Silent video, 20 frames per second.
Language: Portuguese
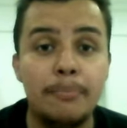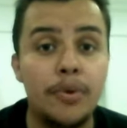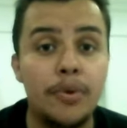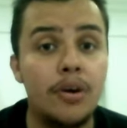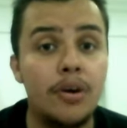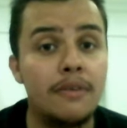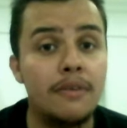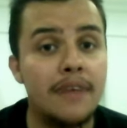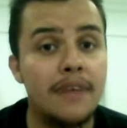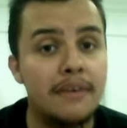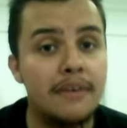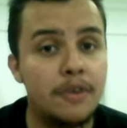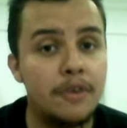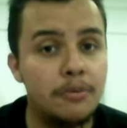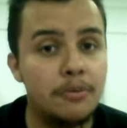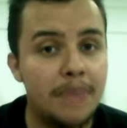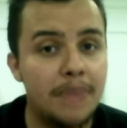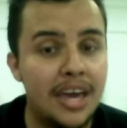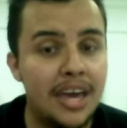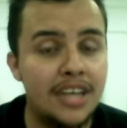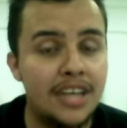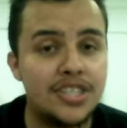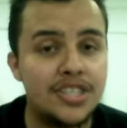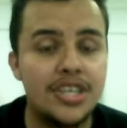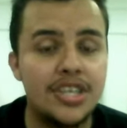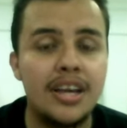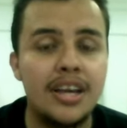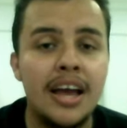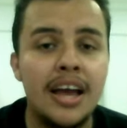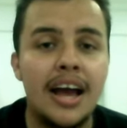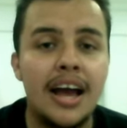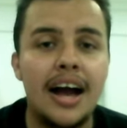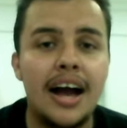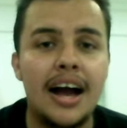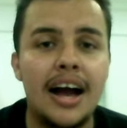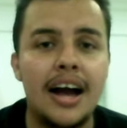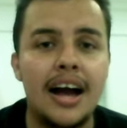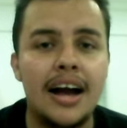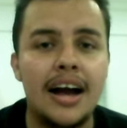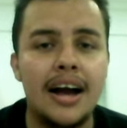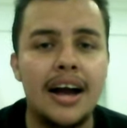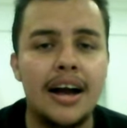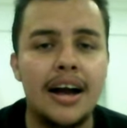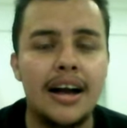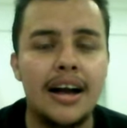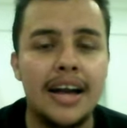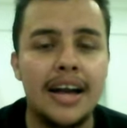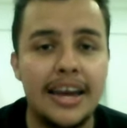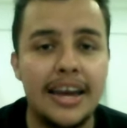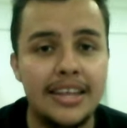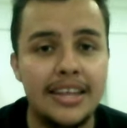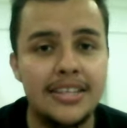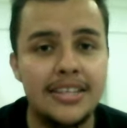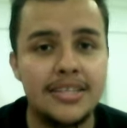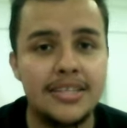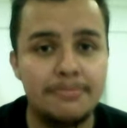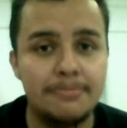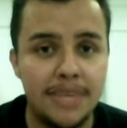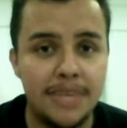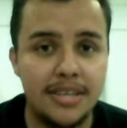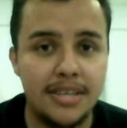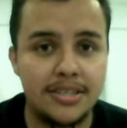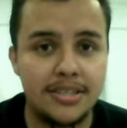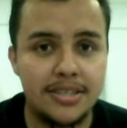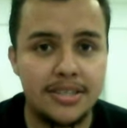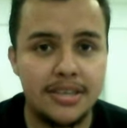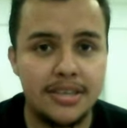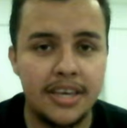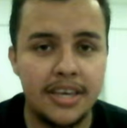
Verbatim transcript: provavelmente a Karine Smith,